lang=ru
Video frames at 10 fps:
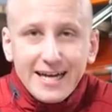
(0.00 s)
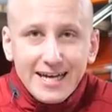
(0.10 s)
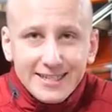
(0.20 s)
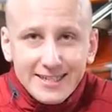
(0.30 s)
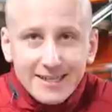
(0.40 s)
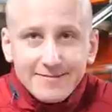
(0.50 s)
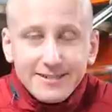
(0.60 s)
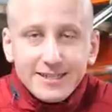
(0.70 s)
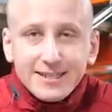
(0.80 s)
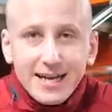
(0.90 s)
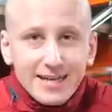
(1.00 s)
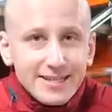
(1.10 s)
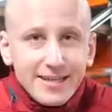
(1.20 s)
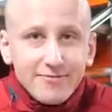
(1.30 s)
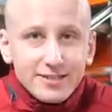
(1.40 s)
Эти
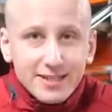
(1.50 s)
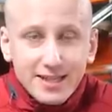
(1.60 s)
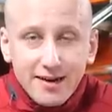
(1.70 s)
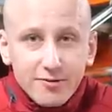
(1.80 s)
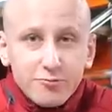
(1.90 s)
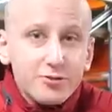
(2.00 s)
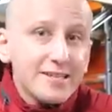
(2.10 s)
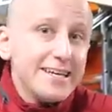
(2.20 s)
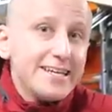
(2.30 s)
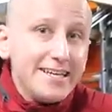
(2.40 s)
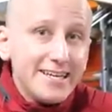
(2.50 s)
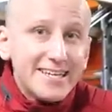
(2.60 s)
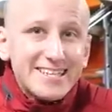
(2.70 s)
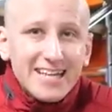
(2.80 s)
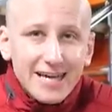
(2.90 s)
детали не восстанавливаются,
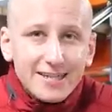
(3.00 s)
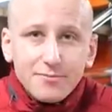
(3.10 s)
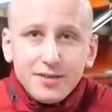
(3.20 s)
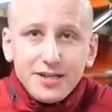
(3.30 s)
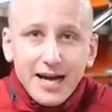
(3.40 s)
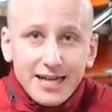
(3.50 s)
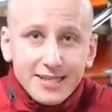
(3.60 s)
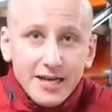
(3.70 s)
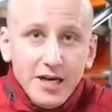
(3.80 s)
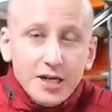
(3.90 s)
их надо менять.